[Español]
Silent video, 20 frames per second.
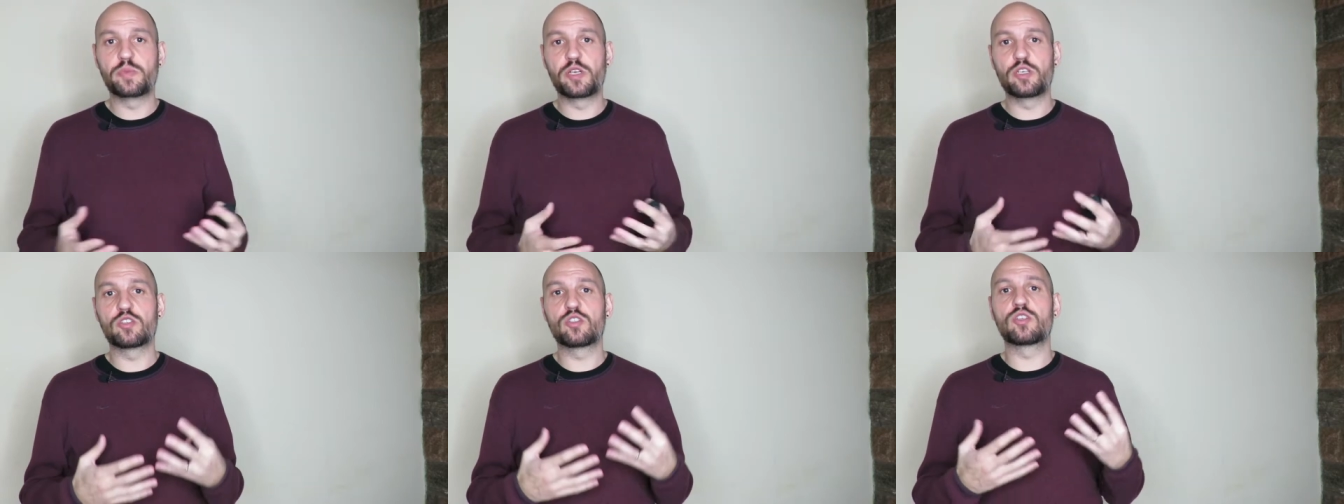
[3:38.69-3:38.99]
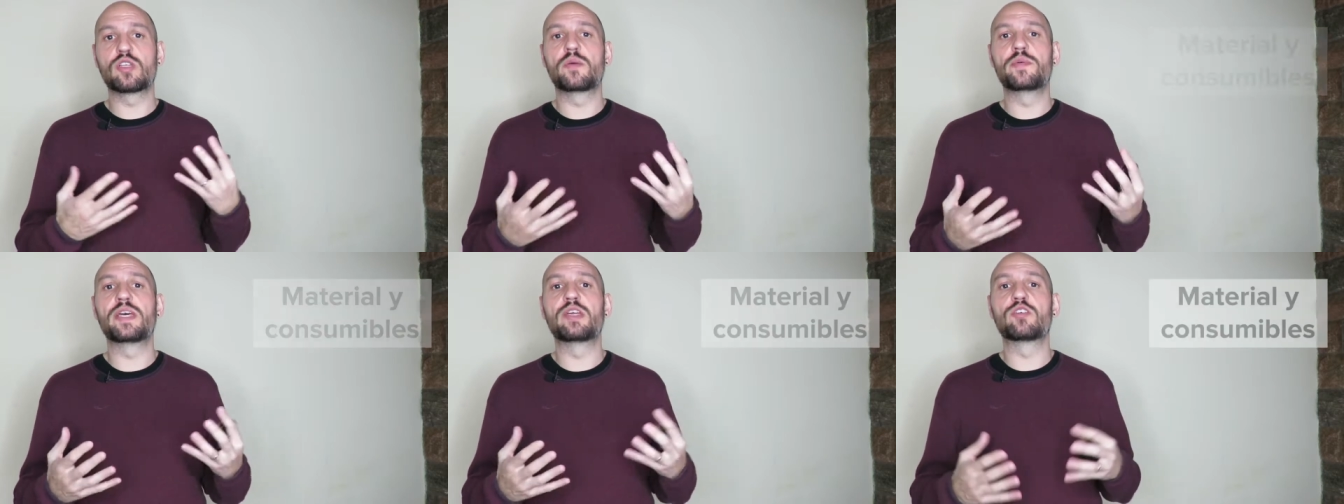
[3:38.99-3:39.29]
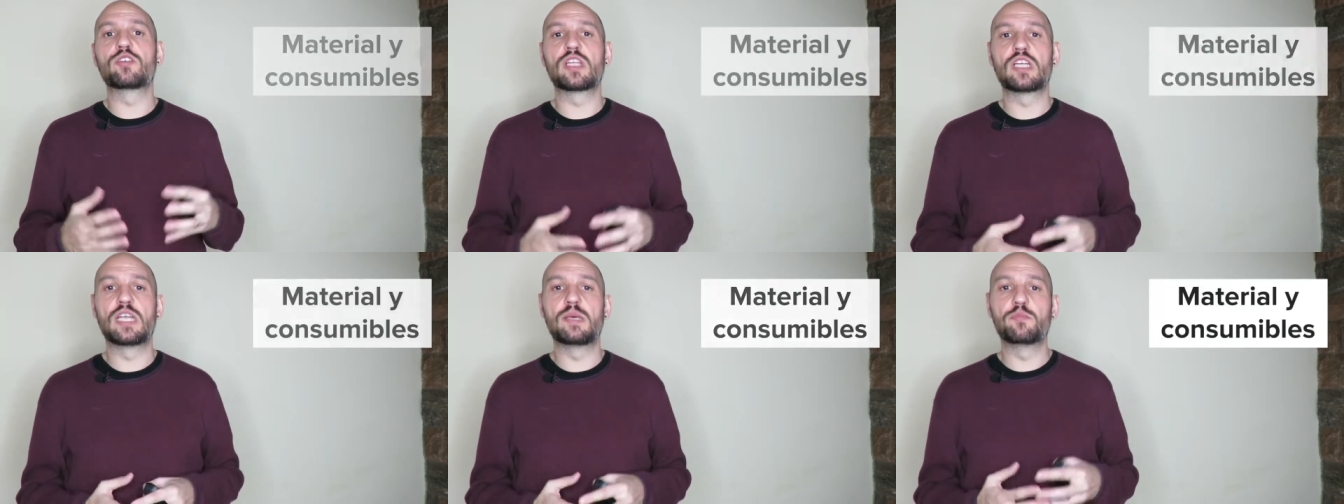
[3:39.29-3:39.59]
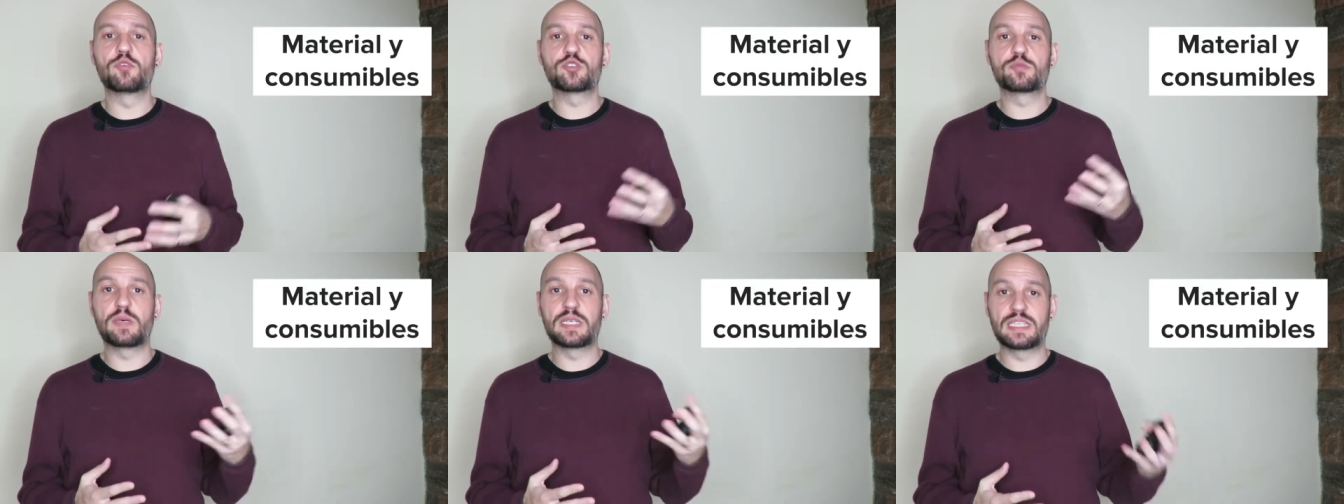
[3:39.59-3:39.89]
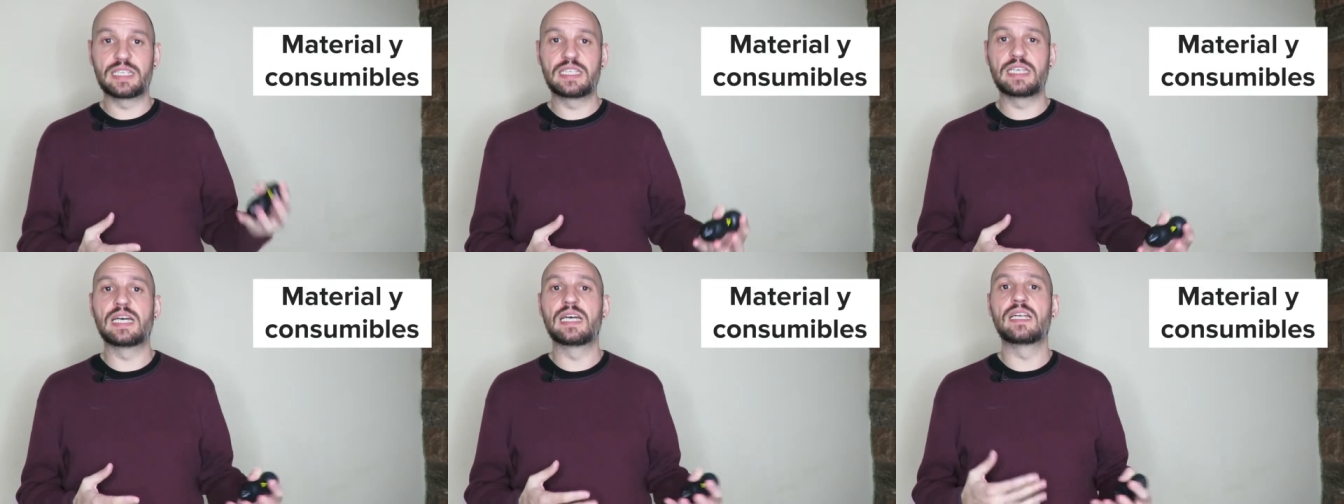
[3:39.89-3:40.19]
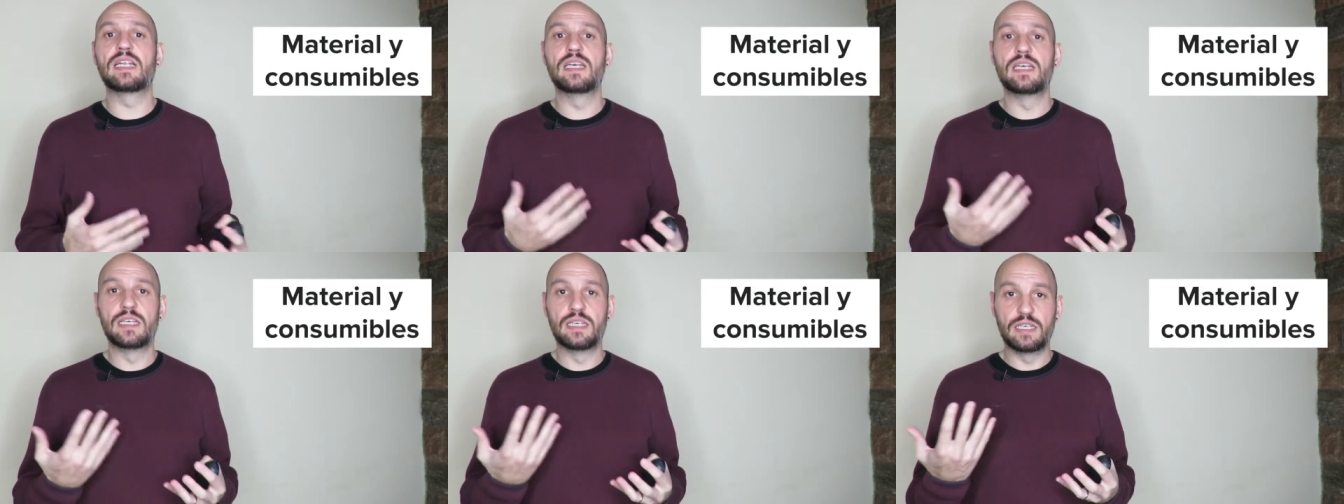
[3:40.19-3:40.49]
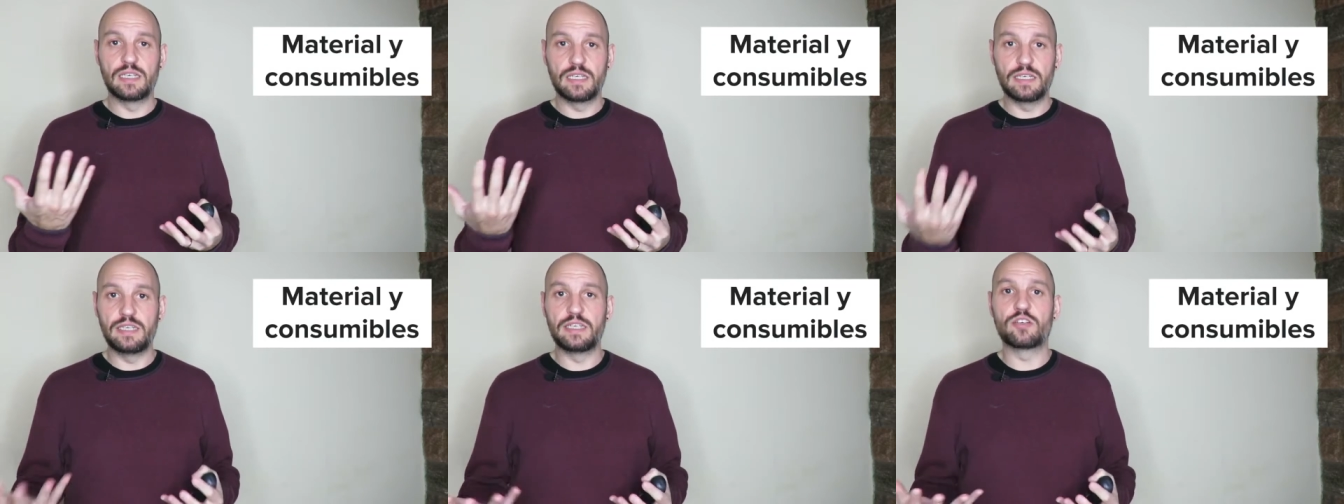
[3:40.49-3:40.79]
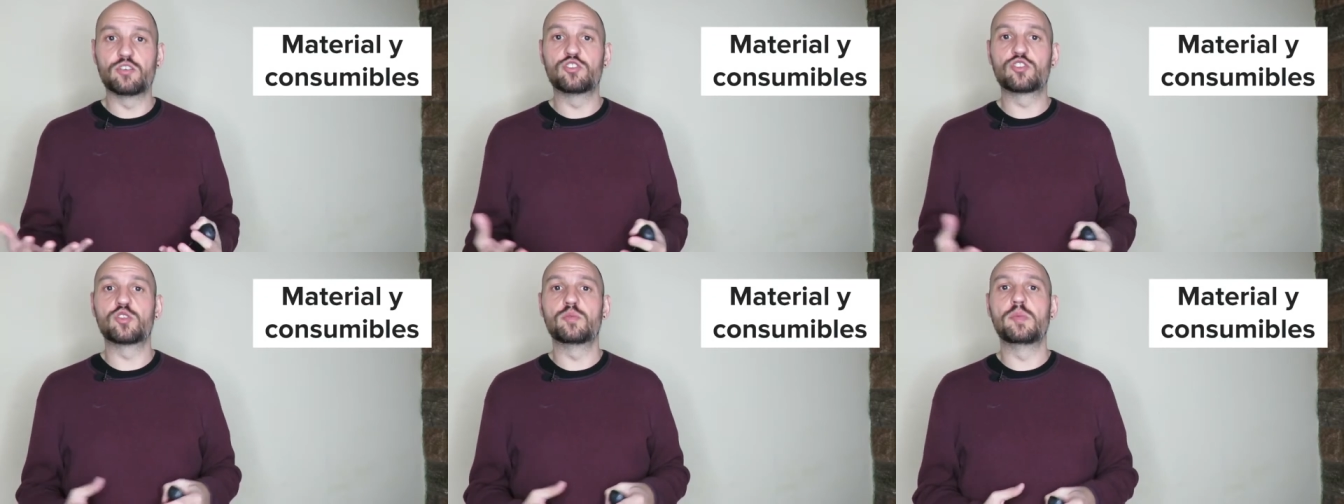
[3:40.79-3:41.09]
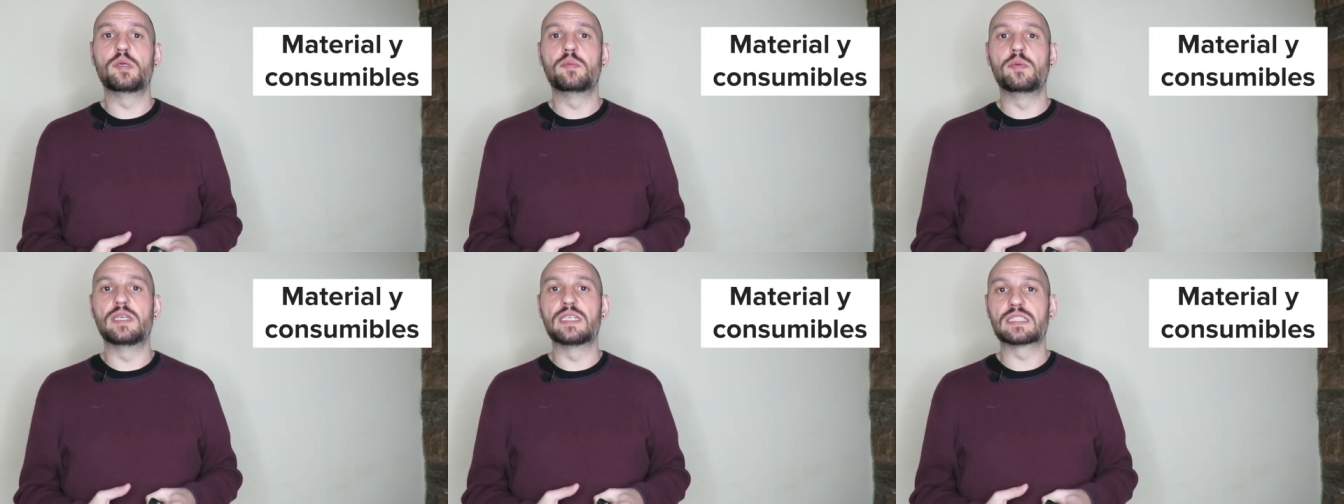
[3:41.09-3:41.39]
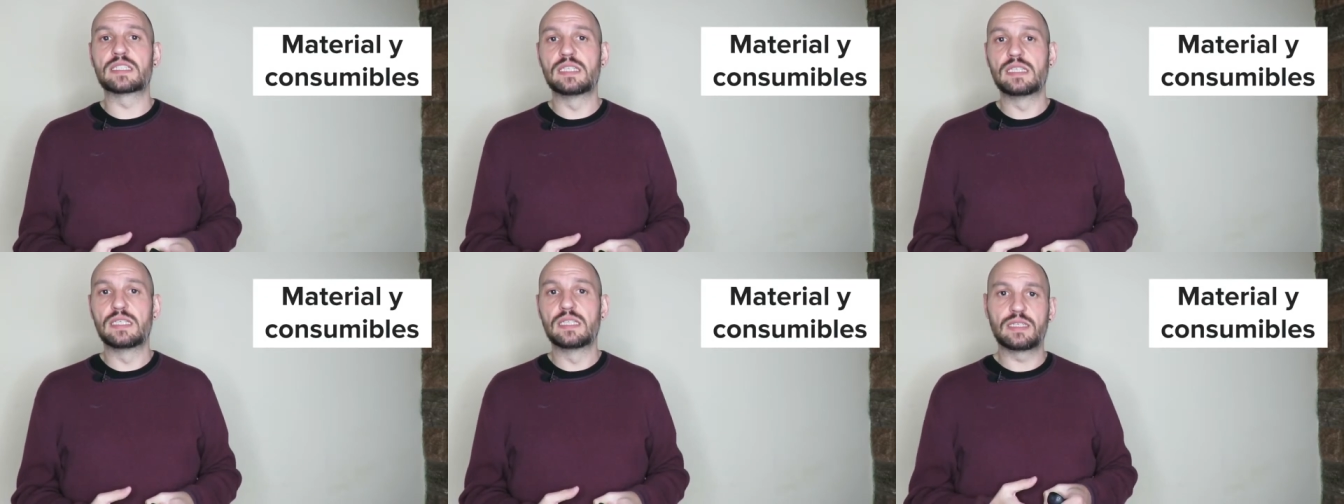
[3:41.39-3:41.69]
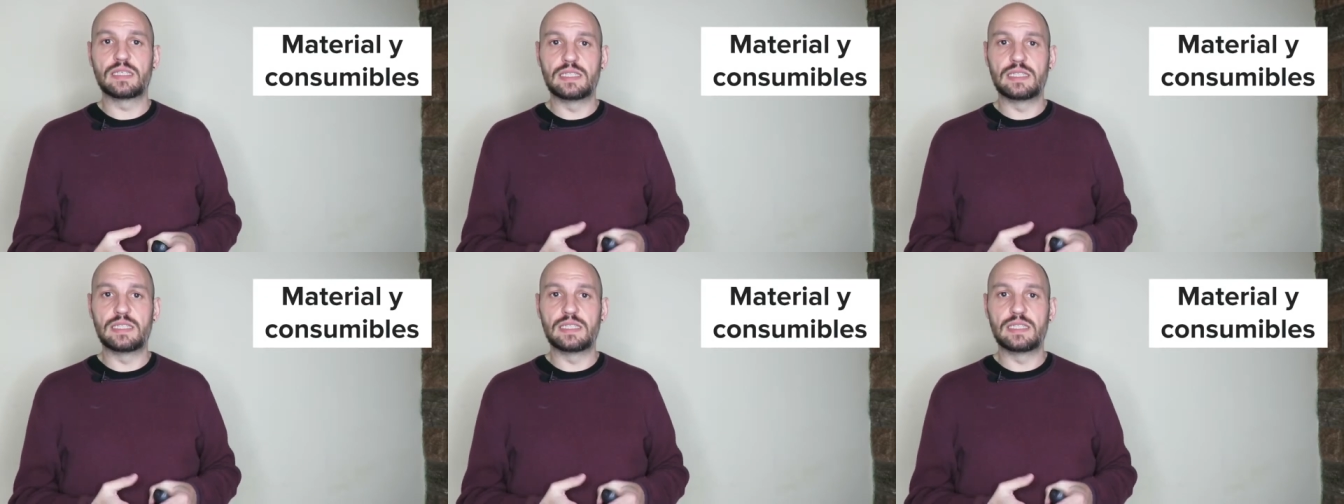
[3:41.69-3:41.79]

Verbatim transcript: pero todavía no tenemos material ni consumibles.